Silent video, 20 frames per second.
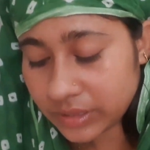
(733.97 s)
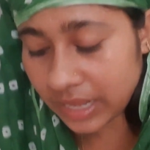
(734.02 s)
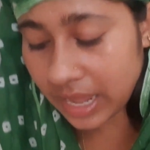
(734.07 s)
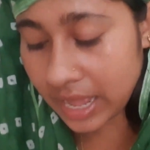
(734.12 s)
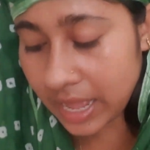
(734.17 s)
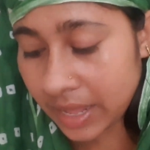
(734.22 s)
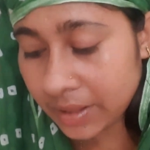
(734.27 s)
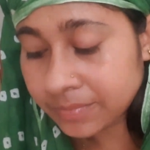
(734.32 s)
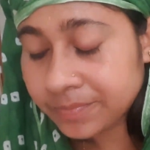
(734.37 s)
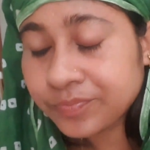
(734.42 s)

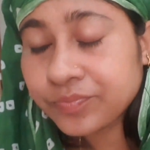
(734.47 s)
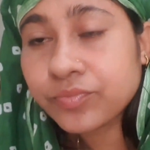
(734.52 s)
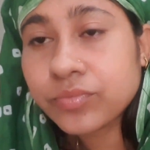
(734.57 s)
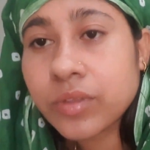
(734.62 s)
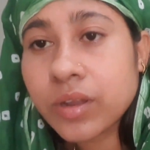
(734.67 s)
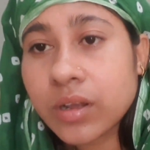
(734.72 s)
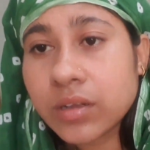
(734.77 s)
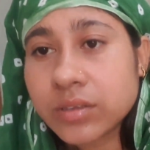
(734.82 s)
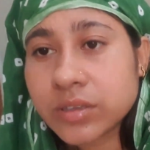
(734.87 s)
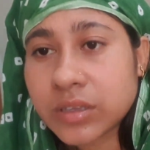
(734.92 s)
তা
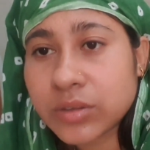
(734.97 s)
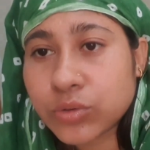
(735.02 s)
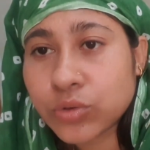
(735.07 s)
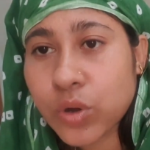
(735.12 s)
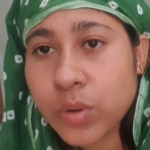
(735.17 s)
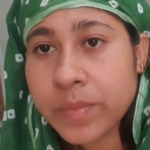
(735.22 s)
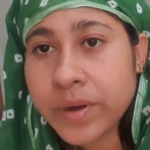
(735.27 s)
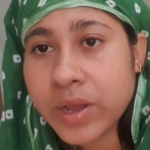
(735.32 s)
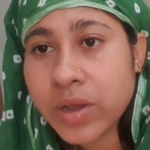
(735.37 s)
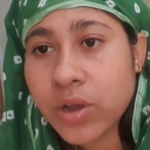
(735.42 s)

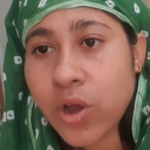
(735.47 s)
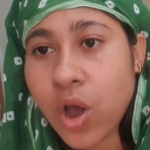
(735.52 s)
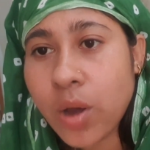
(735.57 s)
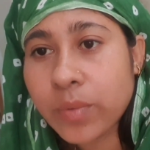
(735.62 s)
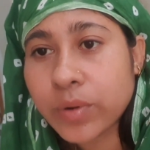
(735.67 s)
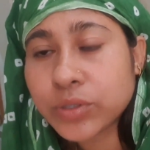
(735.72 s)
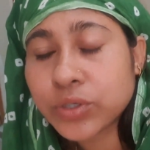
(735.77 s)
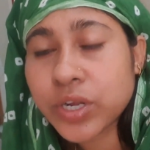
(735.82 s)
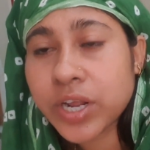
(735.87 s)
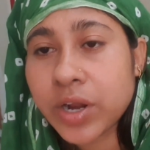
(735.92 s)
তোমরা
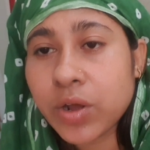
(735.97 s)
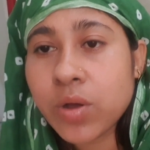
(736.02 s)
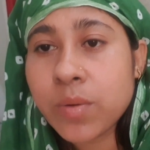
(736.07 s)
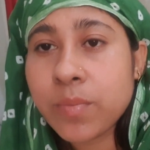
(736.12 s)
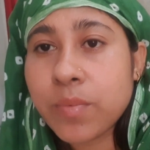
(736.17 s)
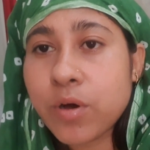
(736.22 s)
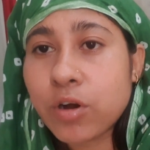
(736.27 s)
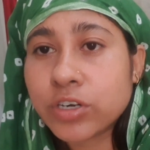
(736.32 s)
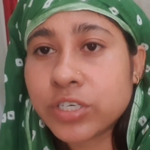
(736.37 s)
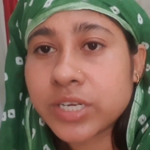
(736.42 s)
অবশ্যই এরকম
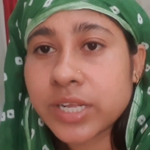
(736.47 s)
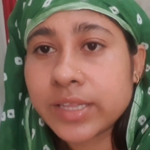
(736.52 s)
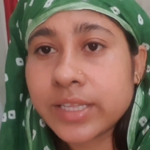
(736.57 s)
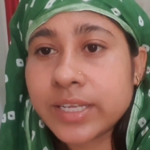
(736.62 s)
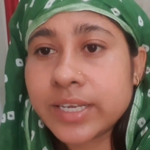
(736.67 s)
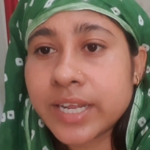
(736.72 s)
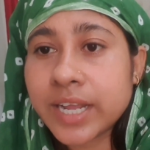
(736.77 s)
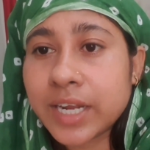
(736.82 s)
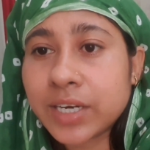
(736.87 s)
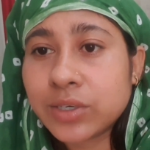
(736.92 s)
বর্ষার
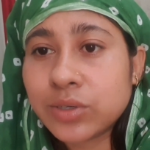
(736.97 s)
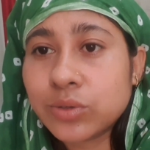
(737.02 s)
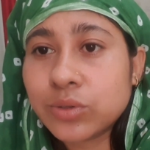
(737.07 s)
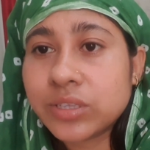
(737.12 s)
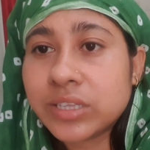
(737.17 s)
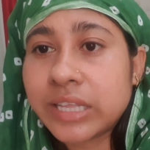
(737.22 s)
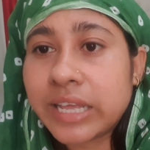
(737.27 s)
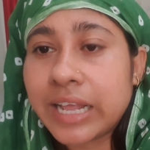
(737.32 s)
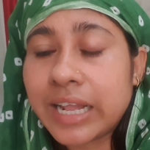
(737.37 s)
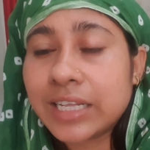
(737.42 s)
দিনে একটু
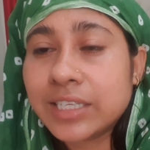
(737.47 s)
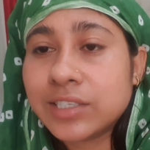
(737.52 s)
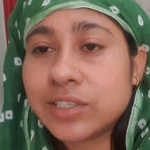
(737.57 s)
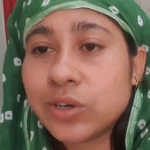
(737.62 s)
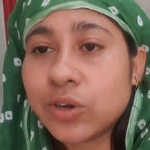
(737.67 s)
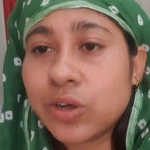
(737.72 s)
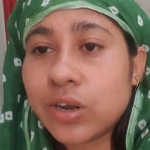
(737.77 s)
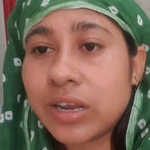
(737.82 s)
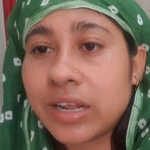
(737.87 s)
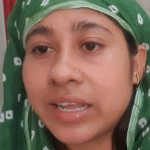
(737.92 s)
তেল
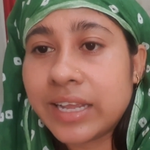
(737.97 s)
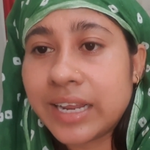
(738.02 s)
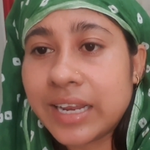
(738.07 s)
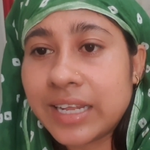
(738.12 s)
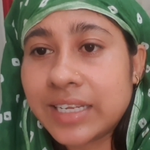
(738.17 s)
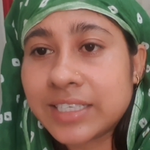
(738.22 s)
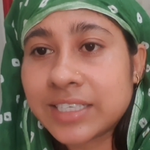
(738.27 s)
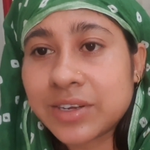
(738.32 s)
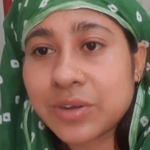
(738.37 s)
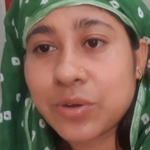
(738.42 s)
ঝোল
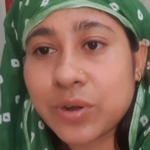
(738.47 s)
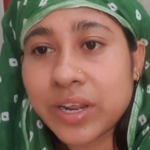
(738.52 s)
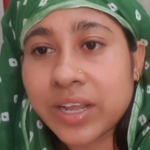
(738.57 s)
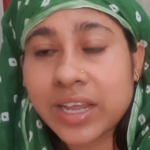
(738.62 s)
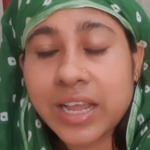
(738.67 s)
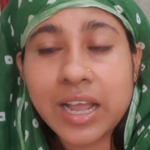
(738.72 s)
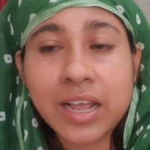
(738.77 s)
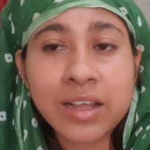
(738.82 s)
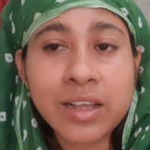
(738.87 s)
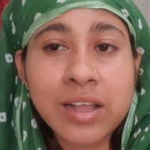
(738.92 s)
ইলিশ করে
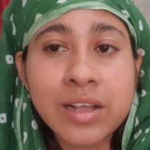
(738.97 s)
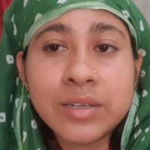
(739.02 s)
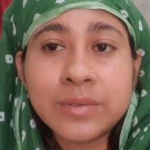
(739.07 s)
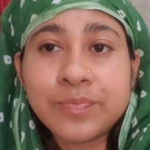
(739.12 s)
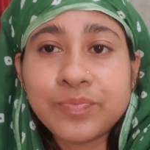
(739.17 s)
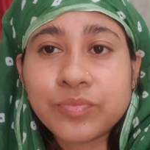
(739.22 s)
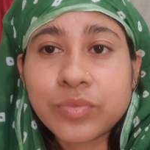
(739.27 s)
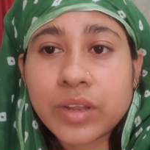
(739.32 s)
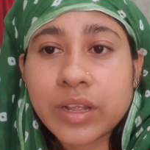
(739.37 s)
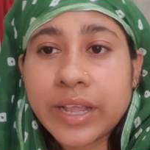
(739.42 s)

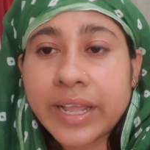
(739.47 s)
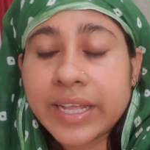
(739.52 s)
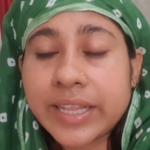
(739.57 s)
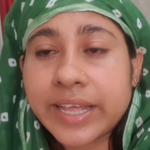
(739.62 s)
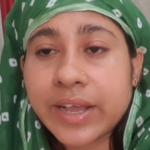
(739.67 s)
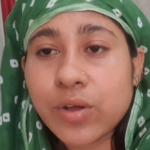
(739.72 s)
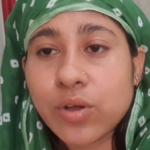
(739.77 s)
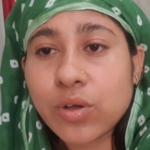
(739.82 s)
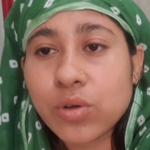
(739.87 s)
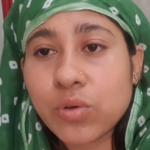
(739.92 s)
খেয়ে
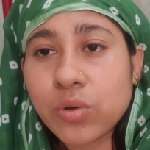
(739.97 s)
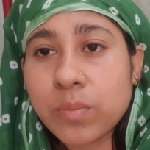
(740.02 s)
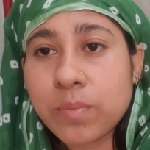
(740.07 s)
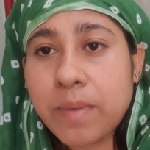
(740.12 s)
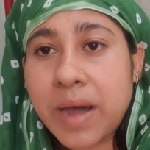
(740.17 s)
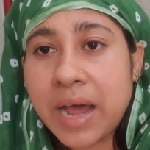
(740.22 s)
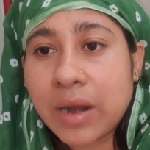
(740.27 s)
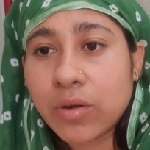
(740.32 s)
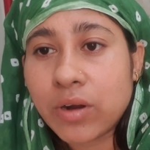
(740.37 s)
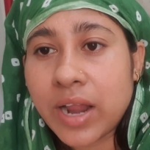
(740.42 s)
দেখো খুব
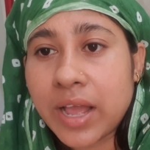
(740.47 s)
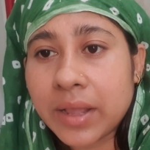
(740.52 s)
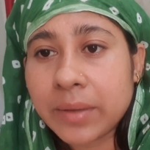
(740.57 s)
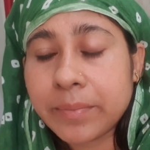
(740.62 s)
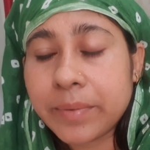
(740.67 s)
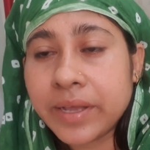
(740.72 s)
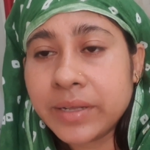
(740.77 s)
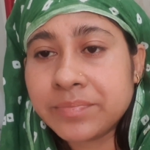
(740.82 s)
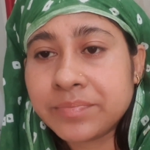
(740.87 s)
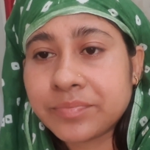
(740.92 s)
ভালো
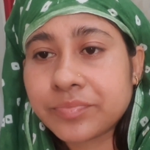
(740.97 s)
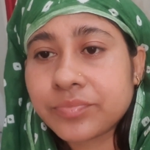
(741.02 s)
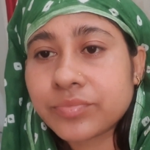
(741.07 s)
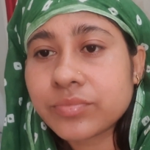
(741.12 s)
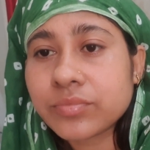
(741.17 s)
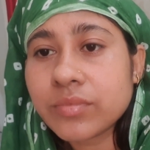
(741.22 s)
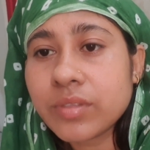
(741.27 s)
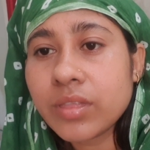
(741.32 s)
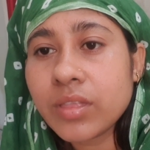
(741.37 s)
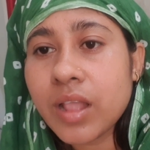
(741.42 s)
লাগবে
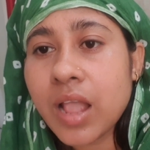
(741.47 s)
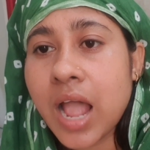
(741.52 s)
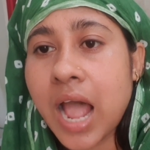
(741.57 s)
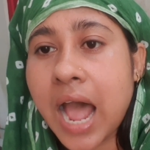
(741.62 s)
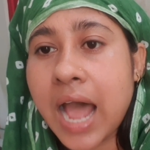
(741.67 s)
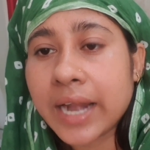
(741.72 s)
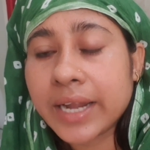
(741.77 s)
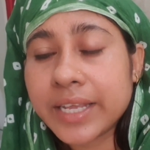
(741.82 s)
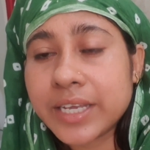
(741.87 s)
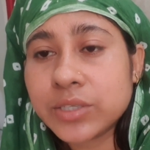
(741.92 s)

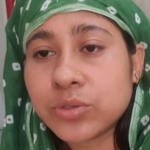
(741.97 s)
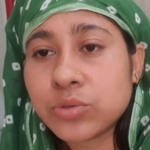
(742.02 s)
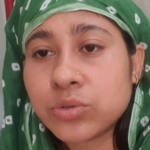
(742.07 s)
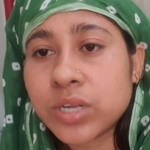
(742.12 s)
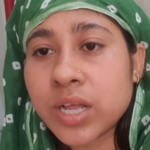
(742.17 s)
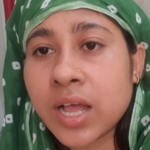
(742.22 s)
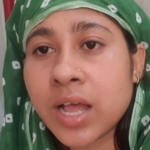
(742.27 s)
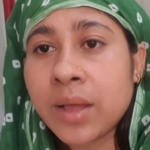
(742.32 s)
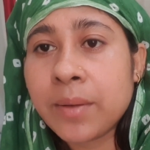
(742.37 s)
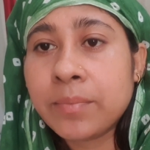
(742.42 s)
আর
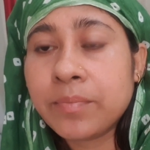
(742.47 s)
কিছুটা